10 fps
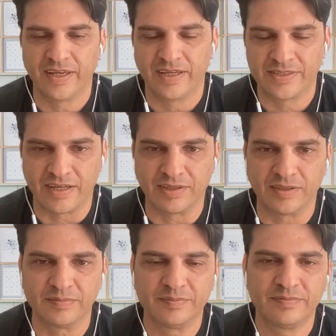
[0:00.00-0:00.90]
es Exacto.
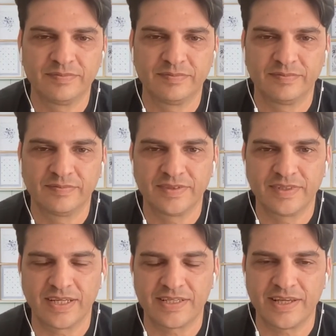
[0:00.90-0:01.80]
tu charla.
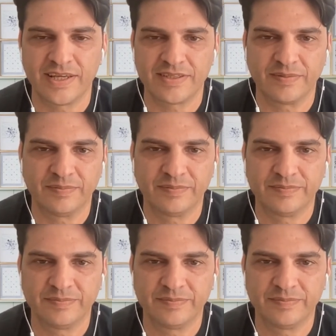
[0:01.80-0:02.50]
Así es. Así que